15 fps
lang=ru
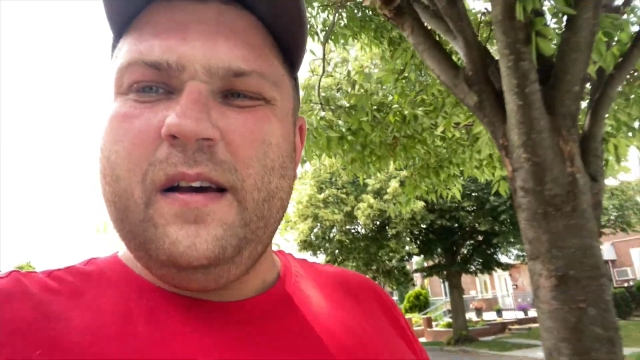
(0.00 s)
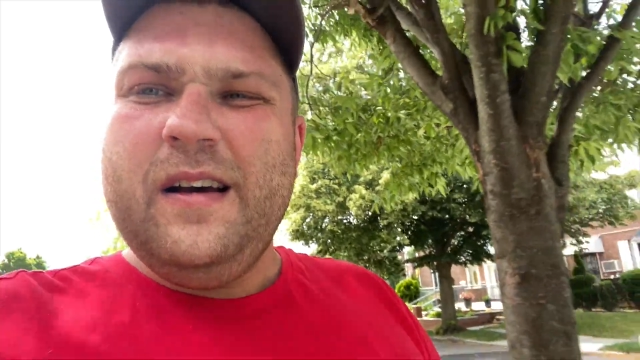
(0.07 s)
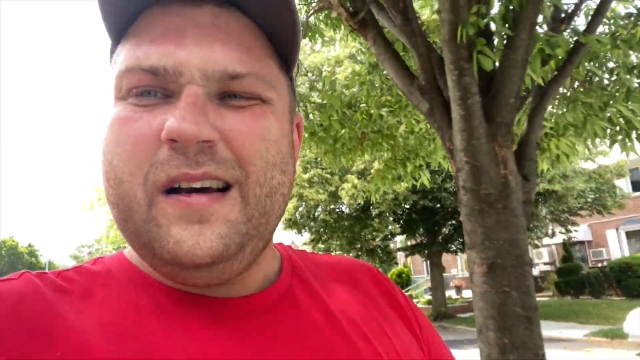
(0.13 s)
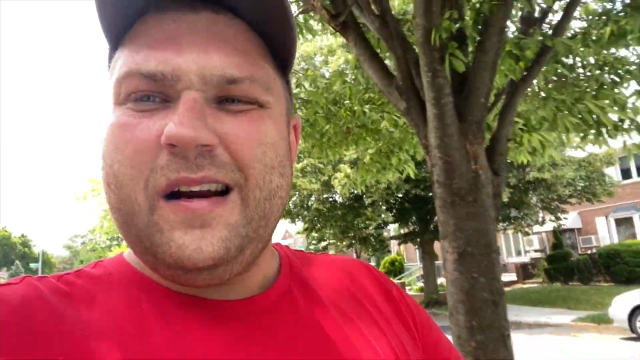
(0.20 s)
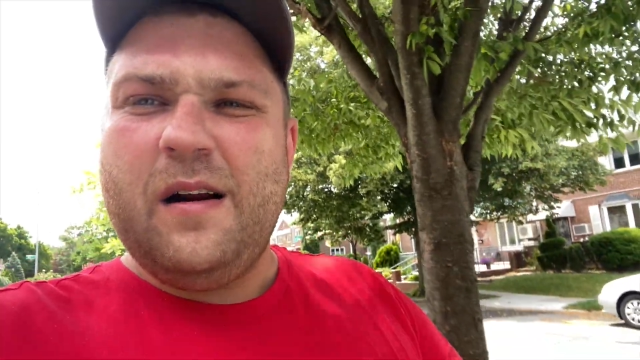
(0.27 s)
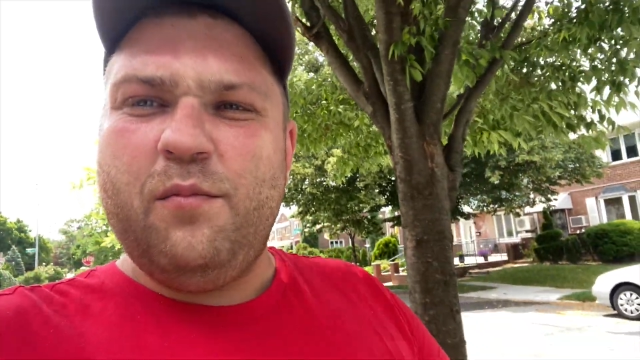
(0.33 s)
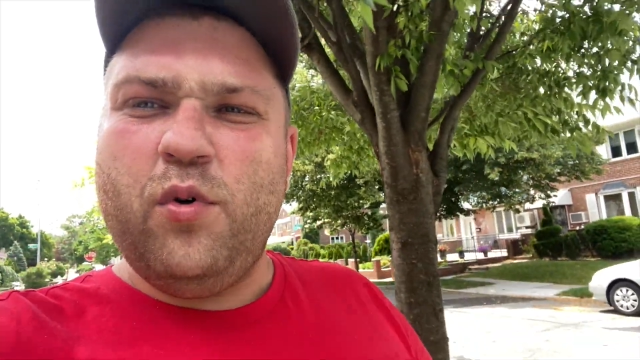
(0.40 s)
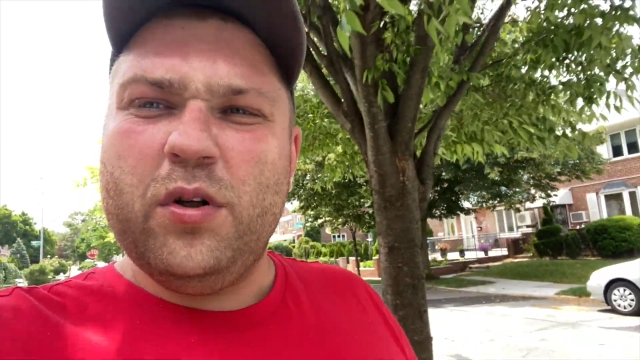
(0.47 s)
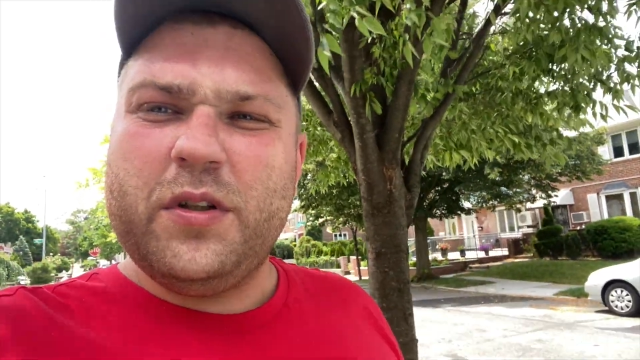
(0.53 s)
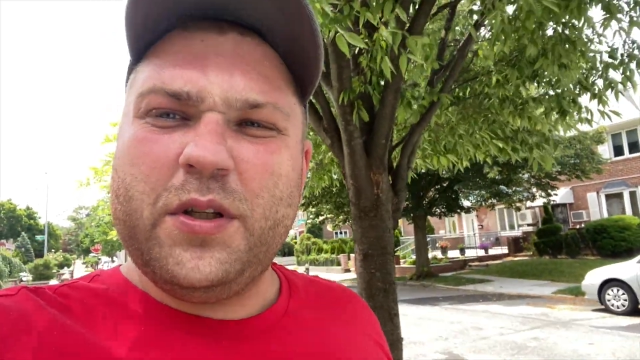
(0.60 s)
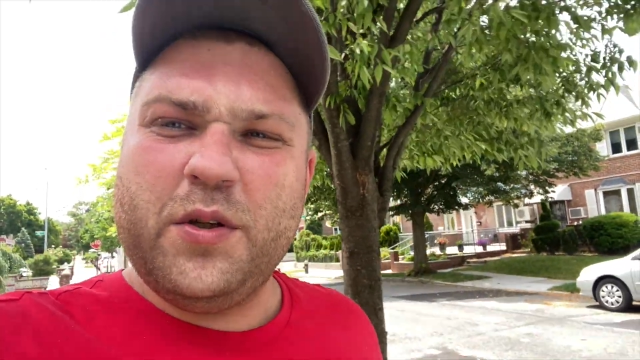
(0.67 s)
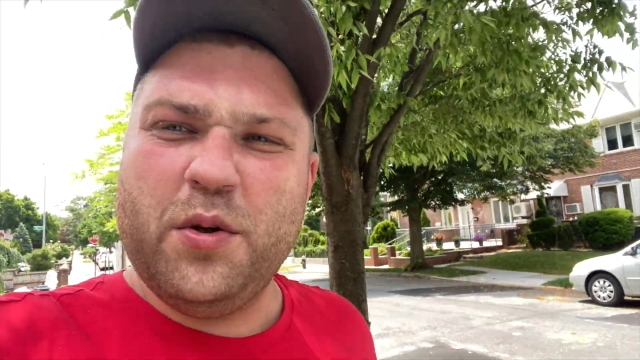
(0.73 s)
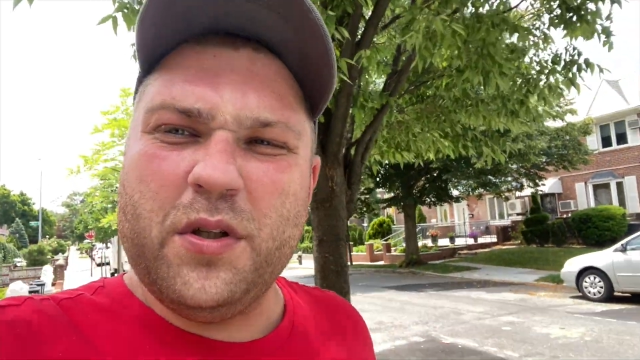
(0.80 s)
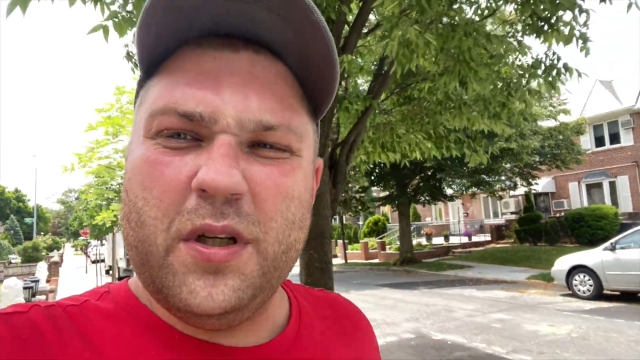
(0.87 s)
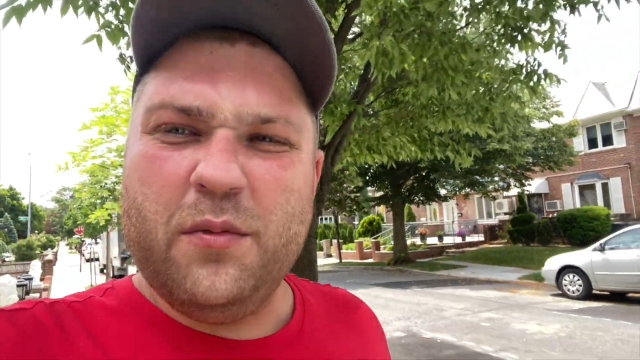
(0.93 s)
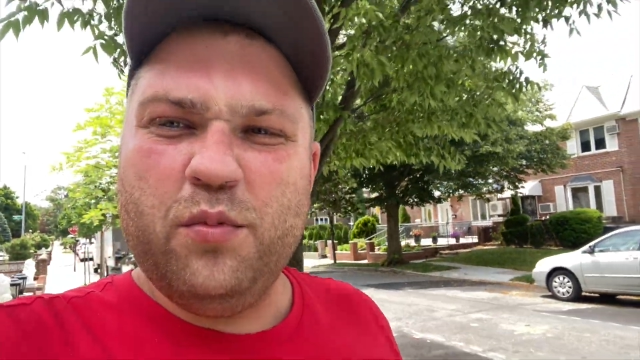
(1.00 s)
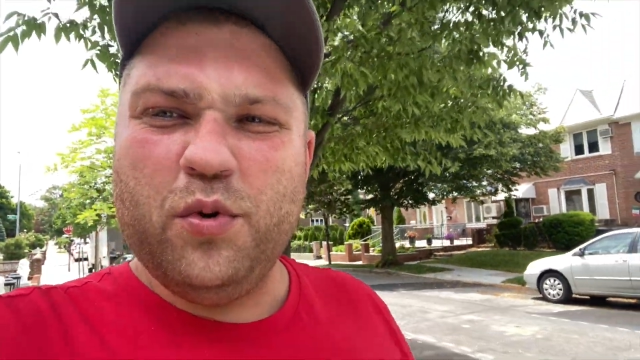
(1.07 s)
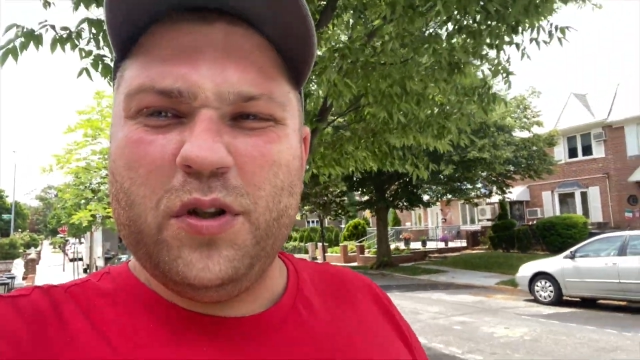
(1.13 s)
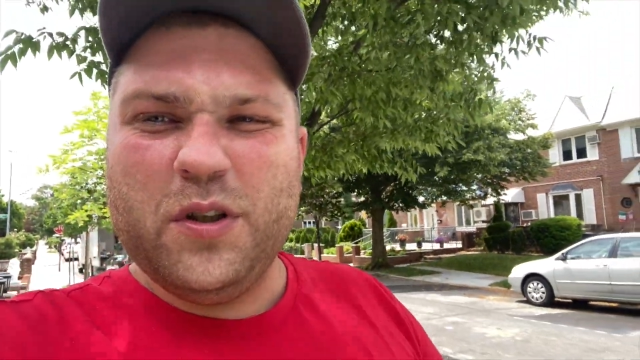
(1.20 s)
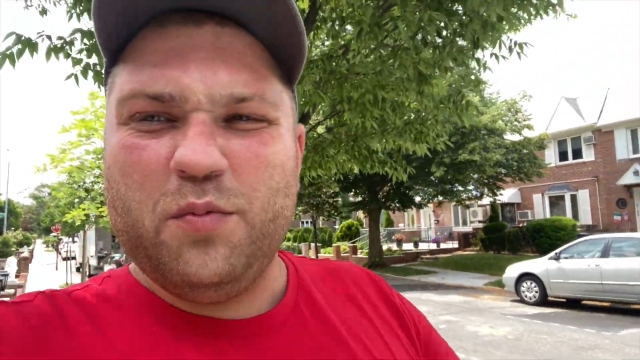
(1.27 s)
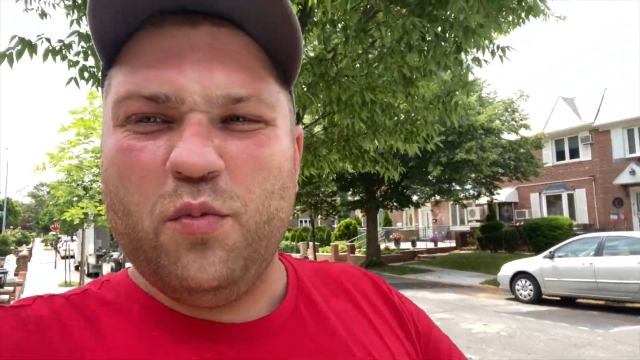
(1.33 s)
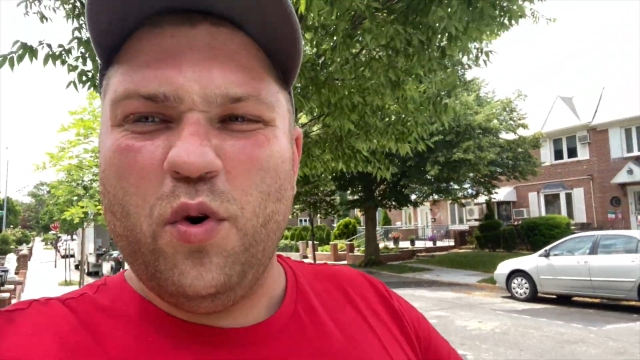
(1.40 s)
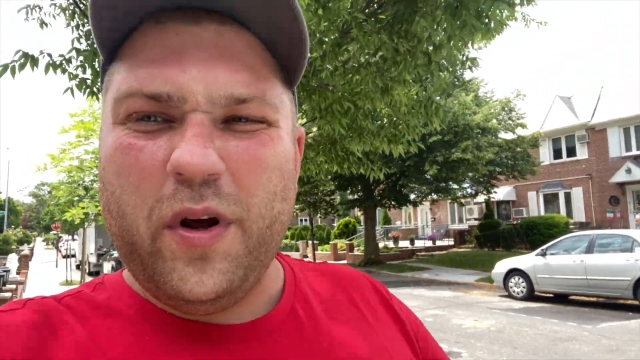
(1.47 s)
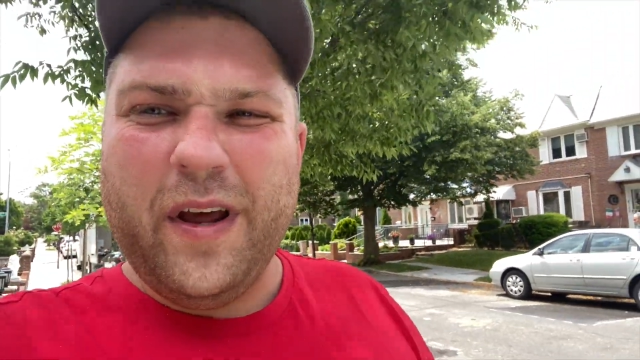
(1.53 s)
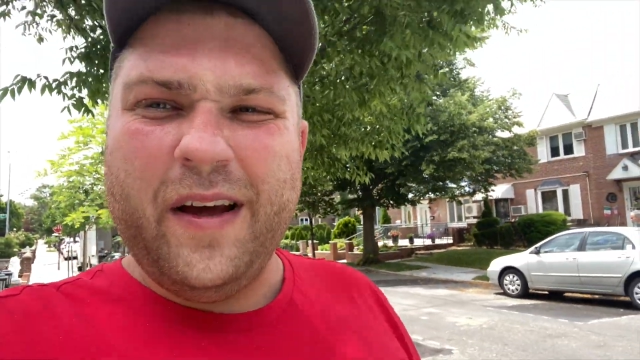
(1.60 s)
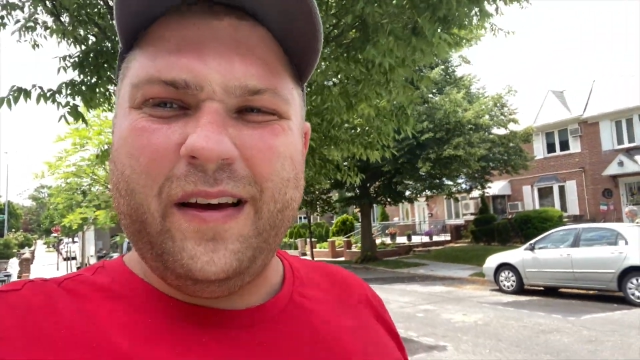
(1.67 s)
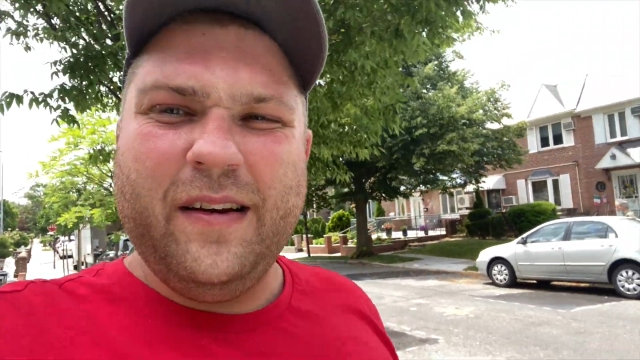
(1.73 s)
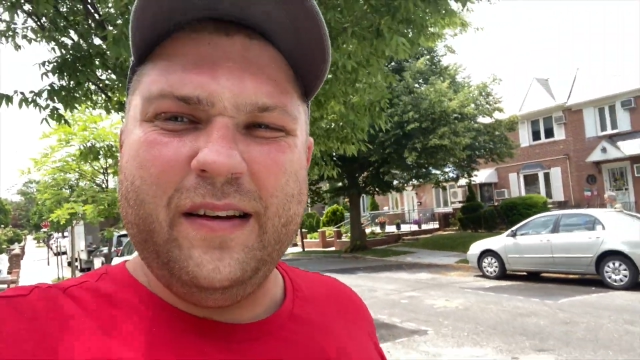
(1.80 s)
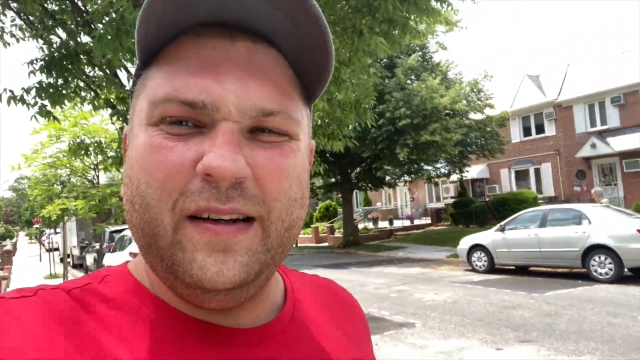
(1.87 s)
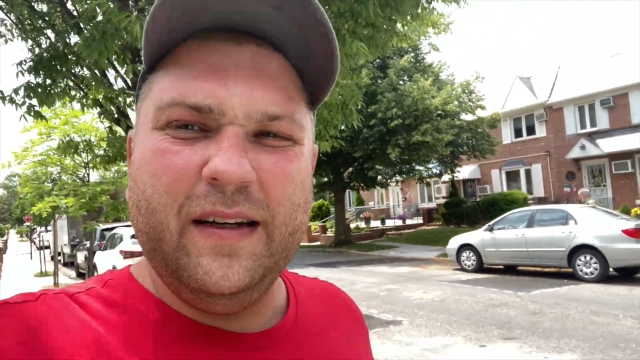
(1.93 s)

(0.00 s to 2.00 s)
Работы сегодня будет море.